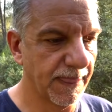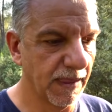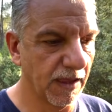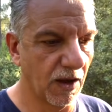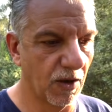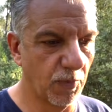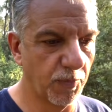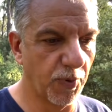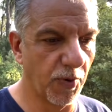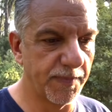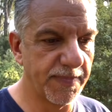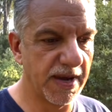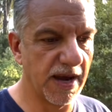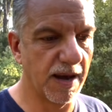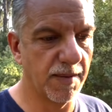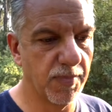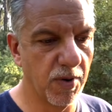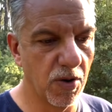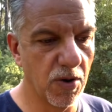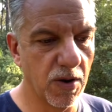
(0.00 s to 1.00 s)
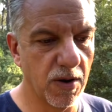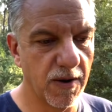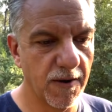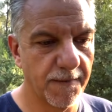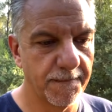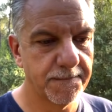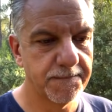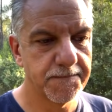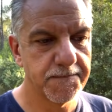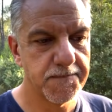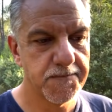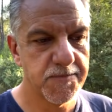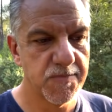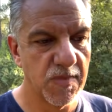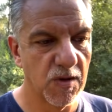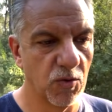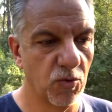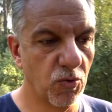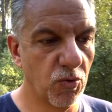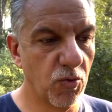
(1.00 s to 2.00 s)
au premier abord,
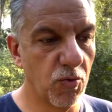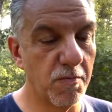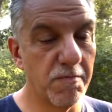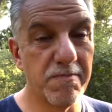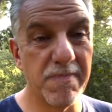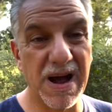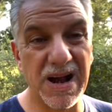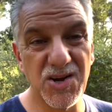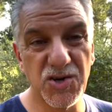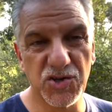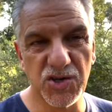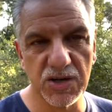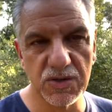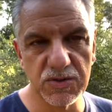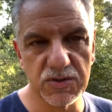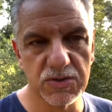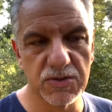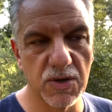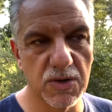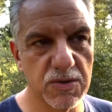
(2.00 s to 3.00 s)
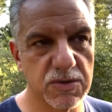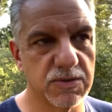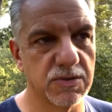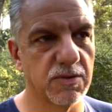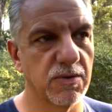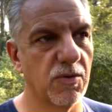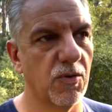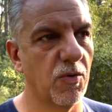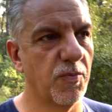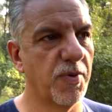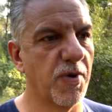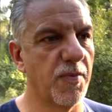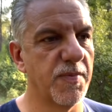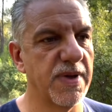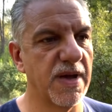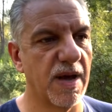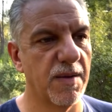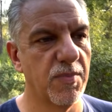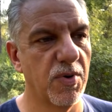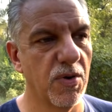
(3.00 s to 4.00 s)
ou malchanceuses au
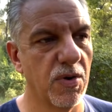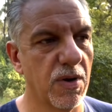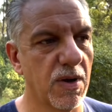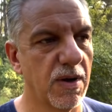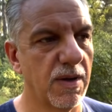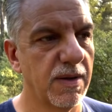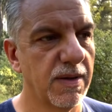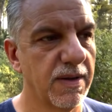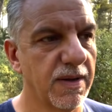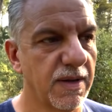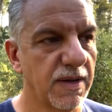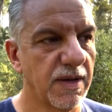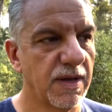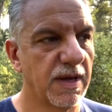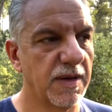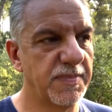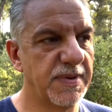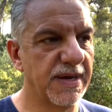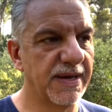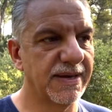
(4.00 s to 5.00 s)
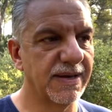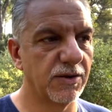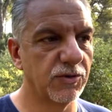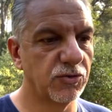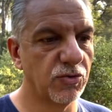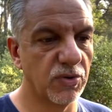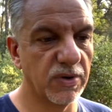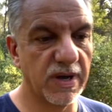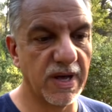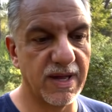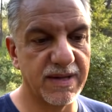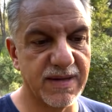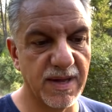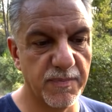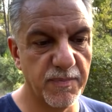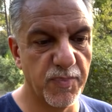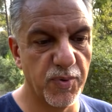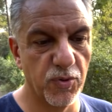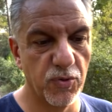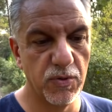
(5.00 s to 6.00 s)
premier abord, eh bien quand on gratte
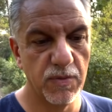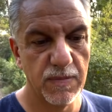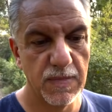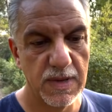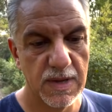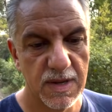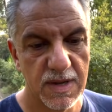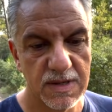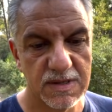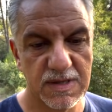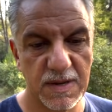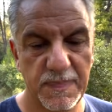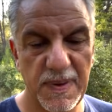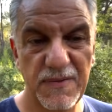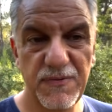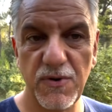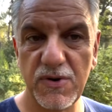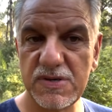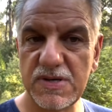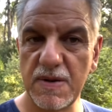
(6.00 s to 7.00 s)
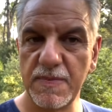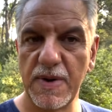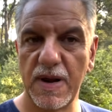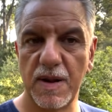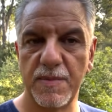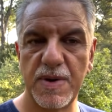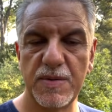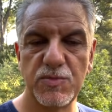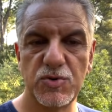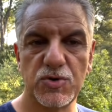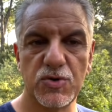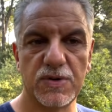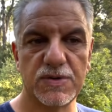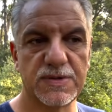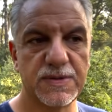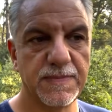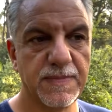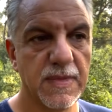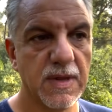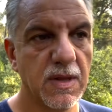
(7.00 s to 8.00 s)
un peu, c'est pas forcément la même chose.
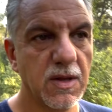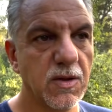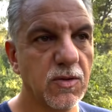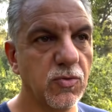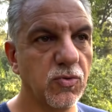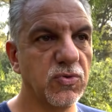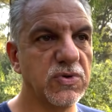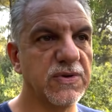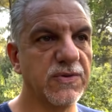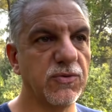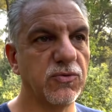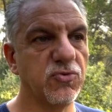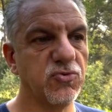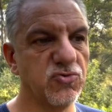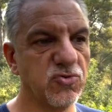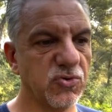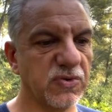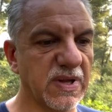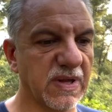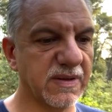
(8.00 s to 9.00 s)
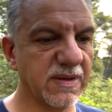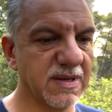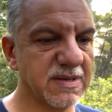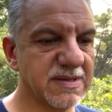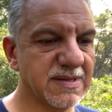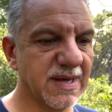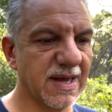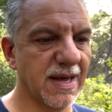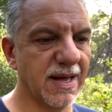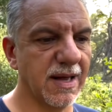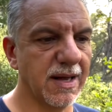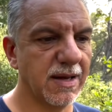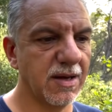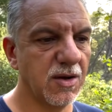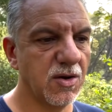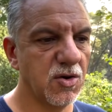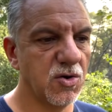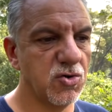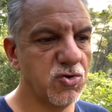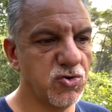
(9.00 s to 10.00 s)
Nous avons toujours tendance à
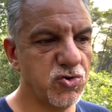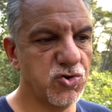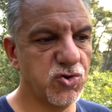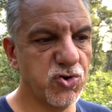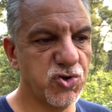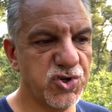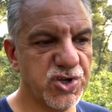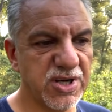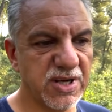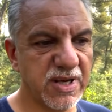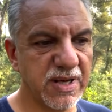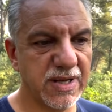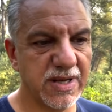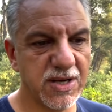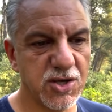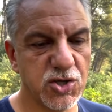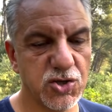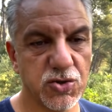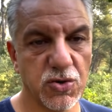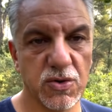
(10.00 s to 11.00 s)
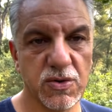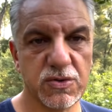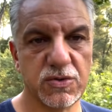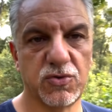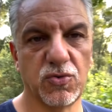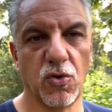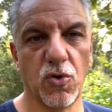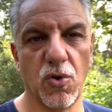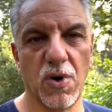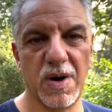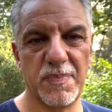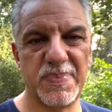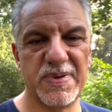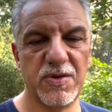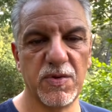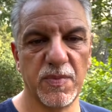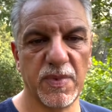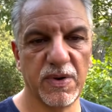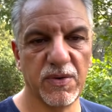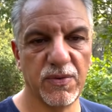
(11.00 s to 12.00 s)
juger des choses trop
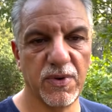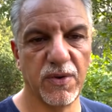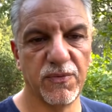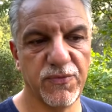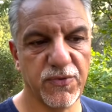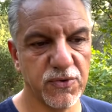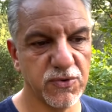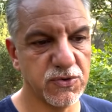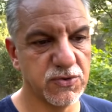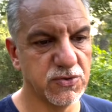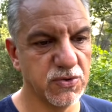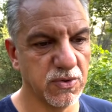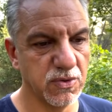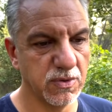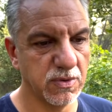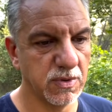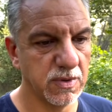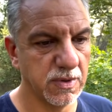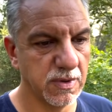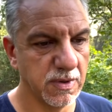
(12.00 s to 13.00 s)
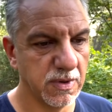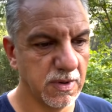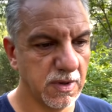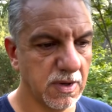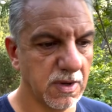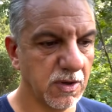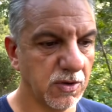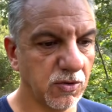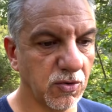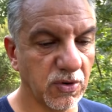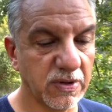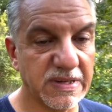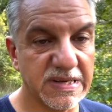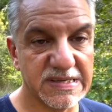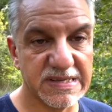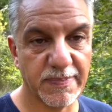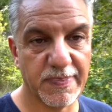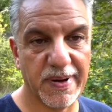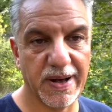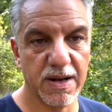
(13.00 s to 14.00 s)
rapidement en fonction euh, donc
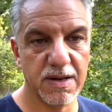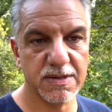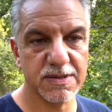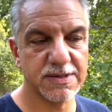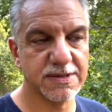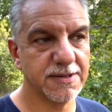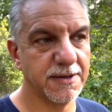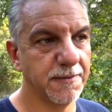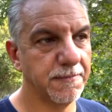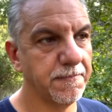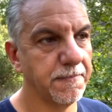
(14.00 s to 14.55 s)
des apparences.